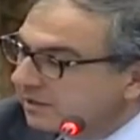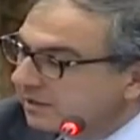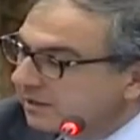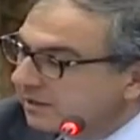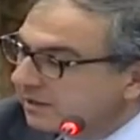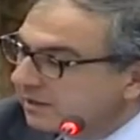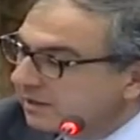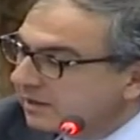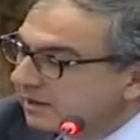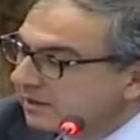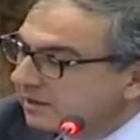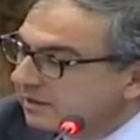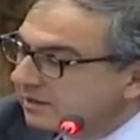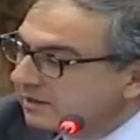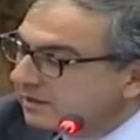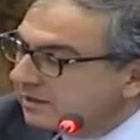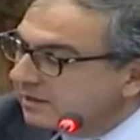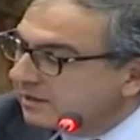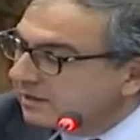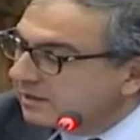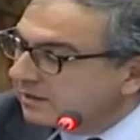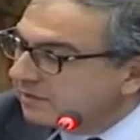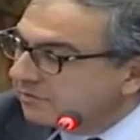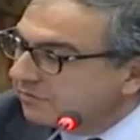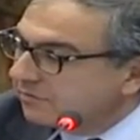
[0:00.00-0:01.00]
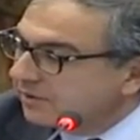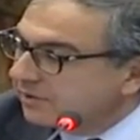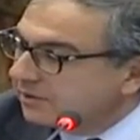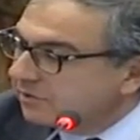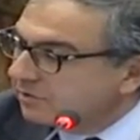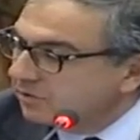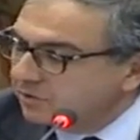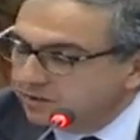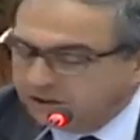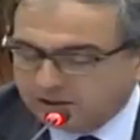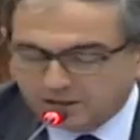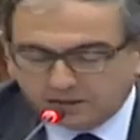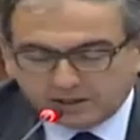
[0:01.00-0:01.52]
dire, la,
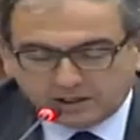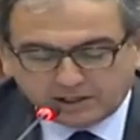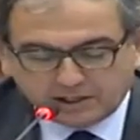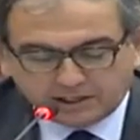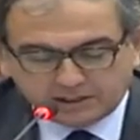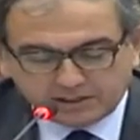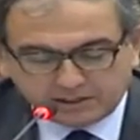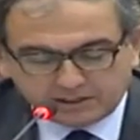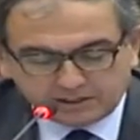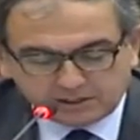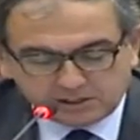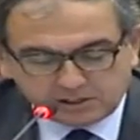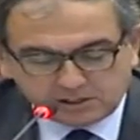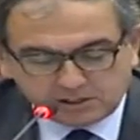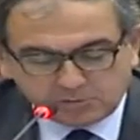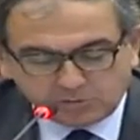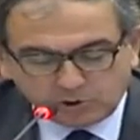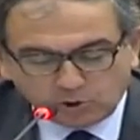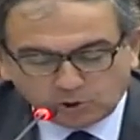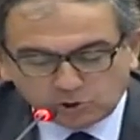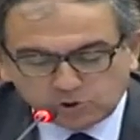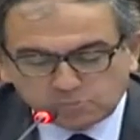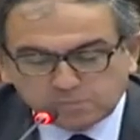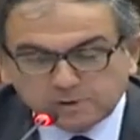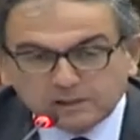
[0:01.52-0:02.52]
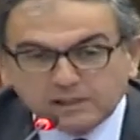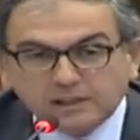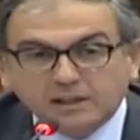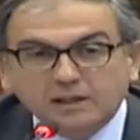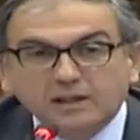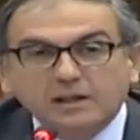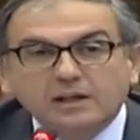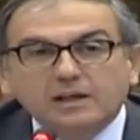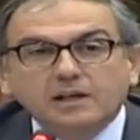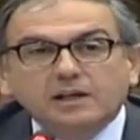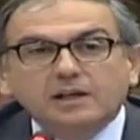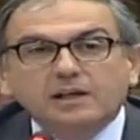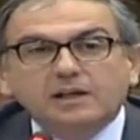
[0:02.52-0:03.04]
l'intervento dei graditissimi ospiti,
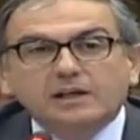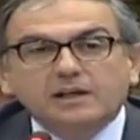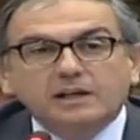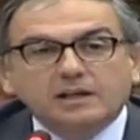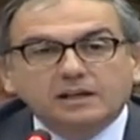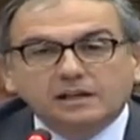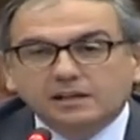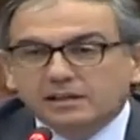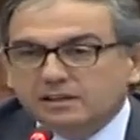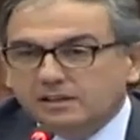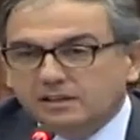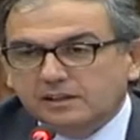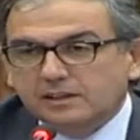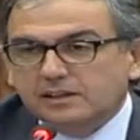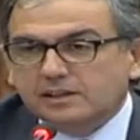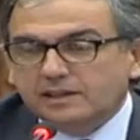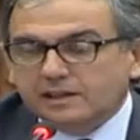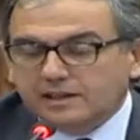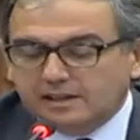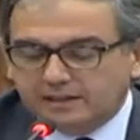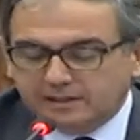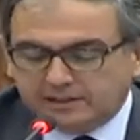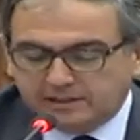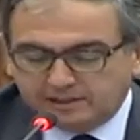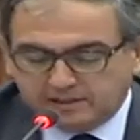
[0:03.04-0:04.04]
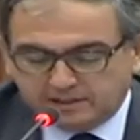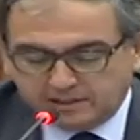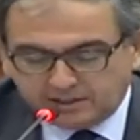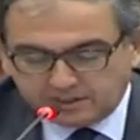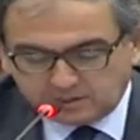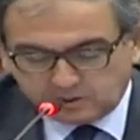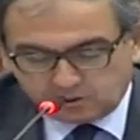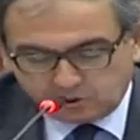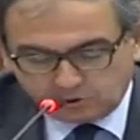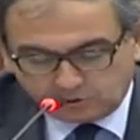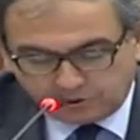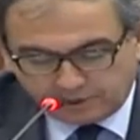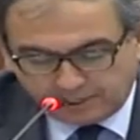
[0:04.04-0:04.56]
Vediamo eh, la, la,
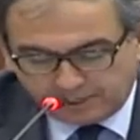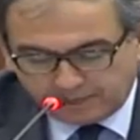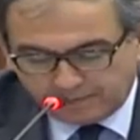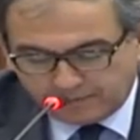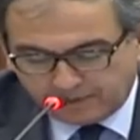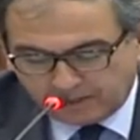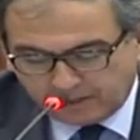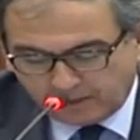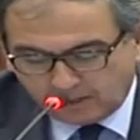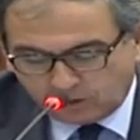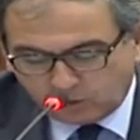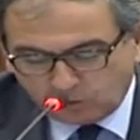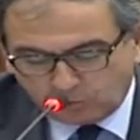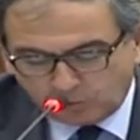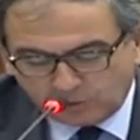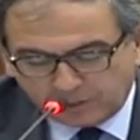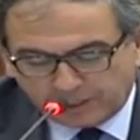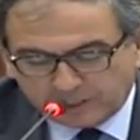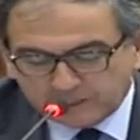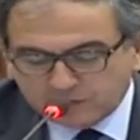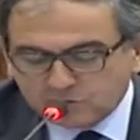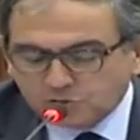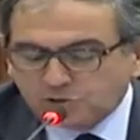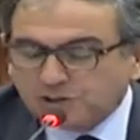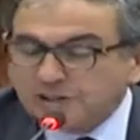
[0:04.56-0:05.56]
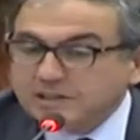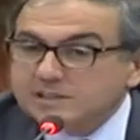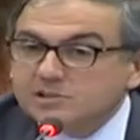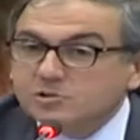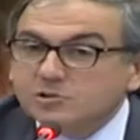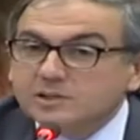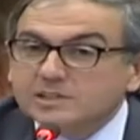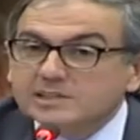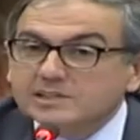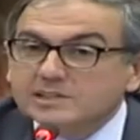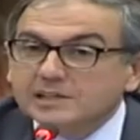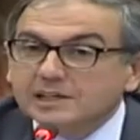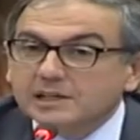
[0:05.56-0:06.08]
direzione comunicazione e
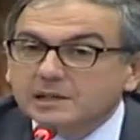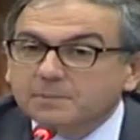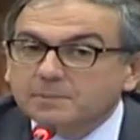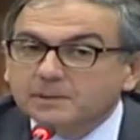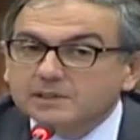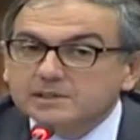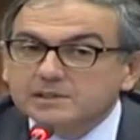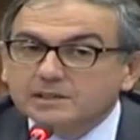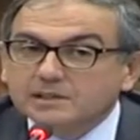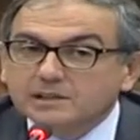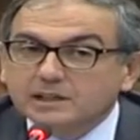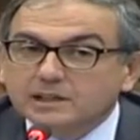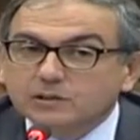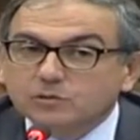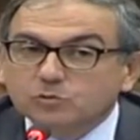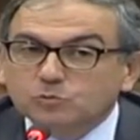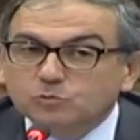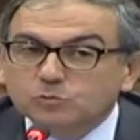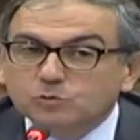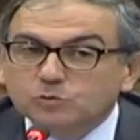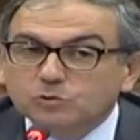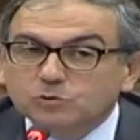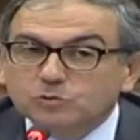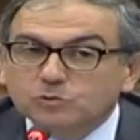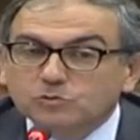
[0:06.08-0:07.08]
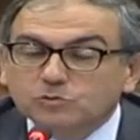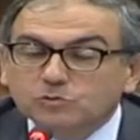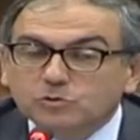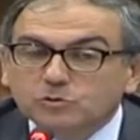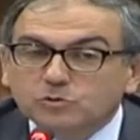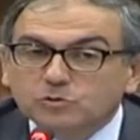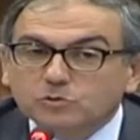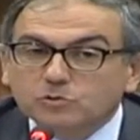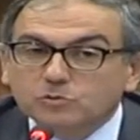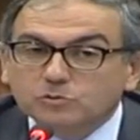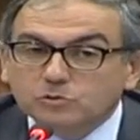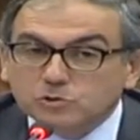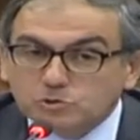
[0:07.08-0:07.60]
azione esterna ha presentato uno,
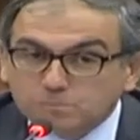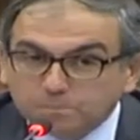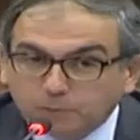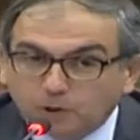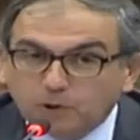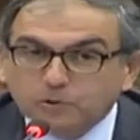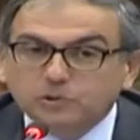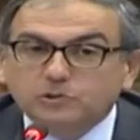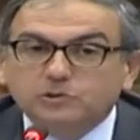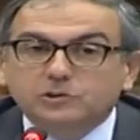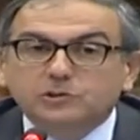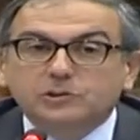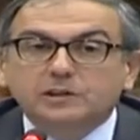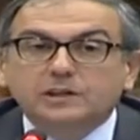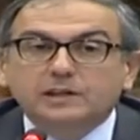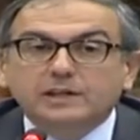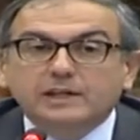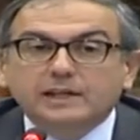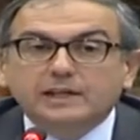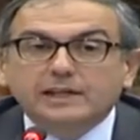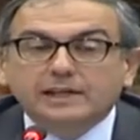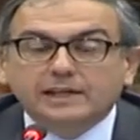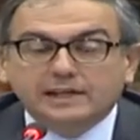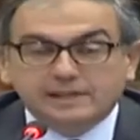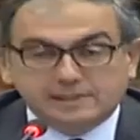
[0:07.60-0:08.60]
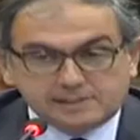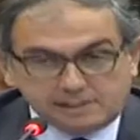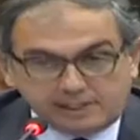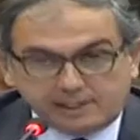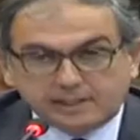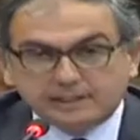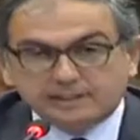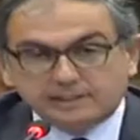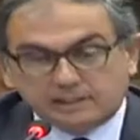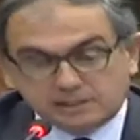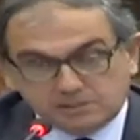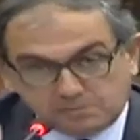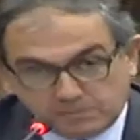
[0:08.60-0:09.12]
uno, uno, spot che
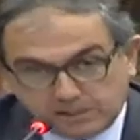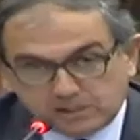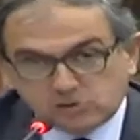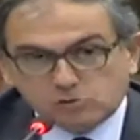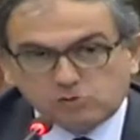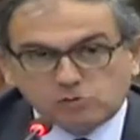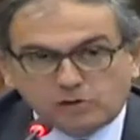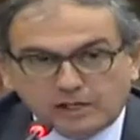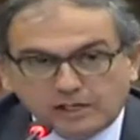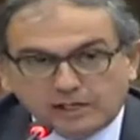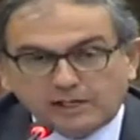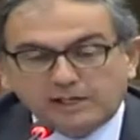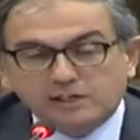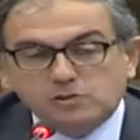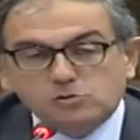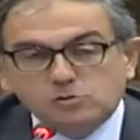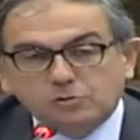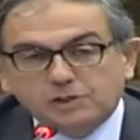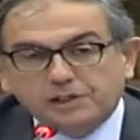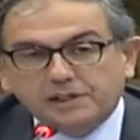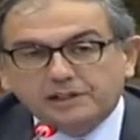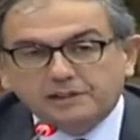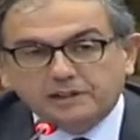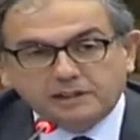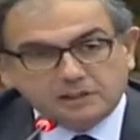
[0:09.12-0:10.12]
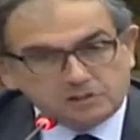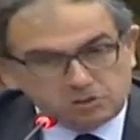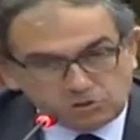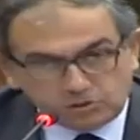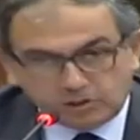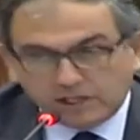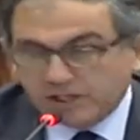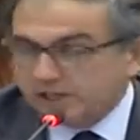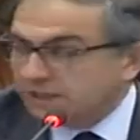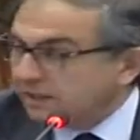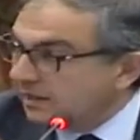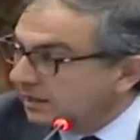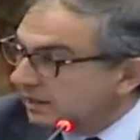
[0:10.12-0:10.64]
sarà trasmesso anche sulle reti
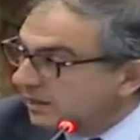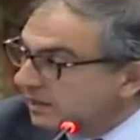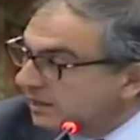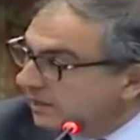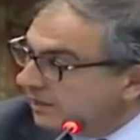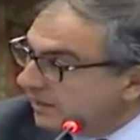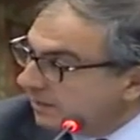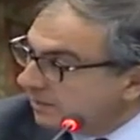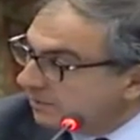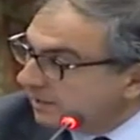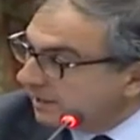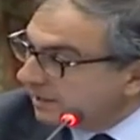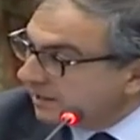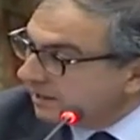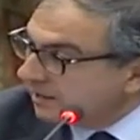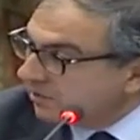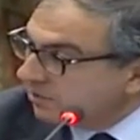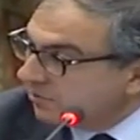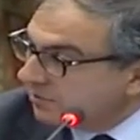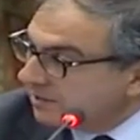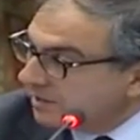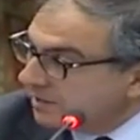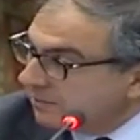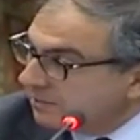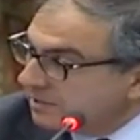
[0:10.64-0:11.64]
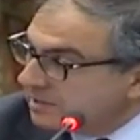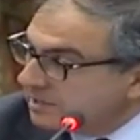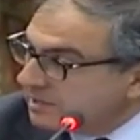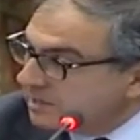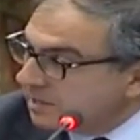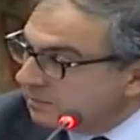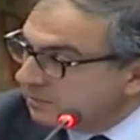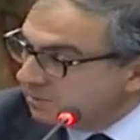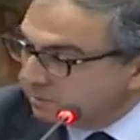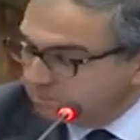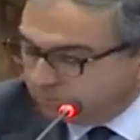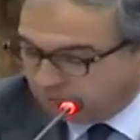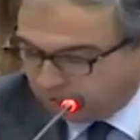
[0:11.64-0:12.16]
nazionali, che chiederei magari lo vediamo insieme e